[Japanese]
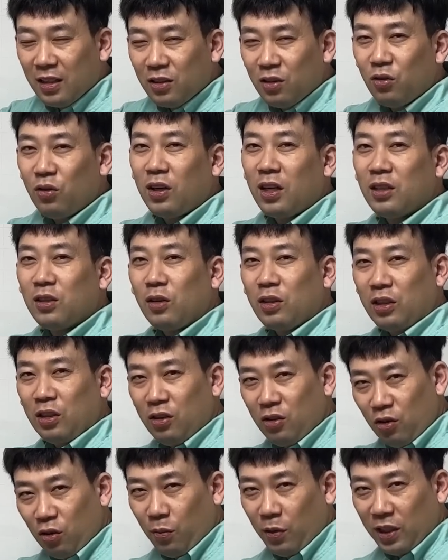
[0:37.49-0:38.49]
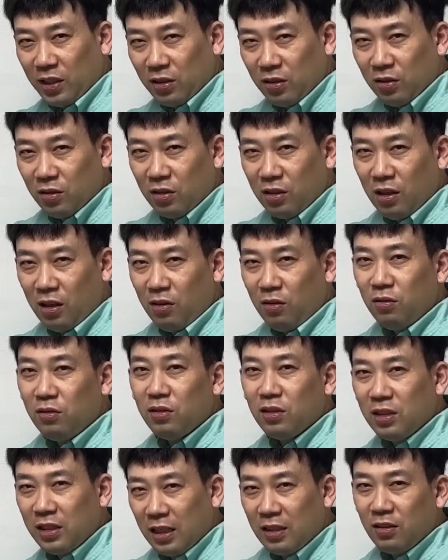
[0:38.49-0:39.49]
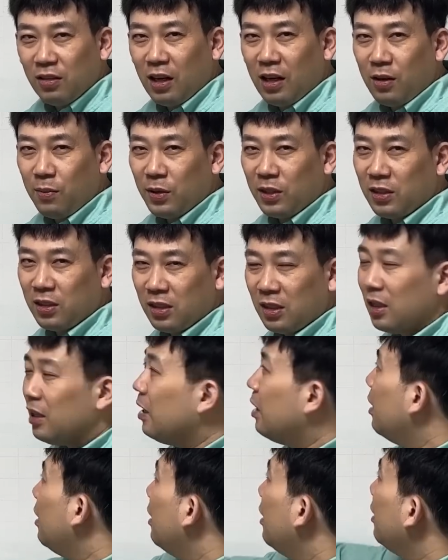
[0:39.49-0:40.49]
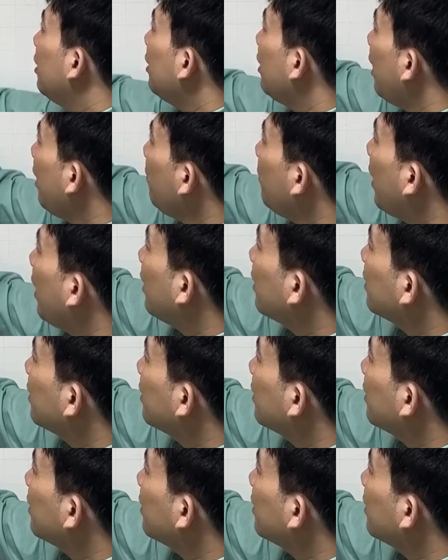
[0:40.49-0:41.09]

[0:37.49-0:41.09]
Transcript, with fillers: その数は9の倍数っていう性質があります。で、今、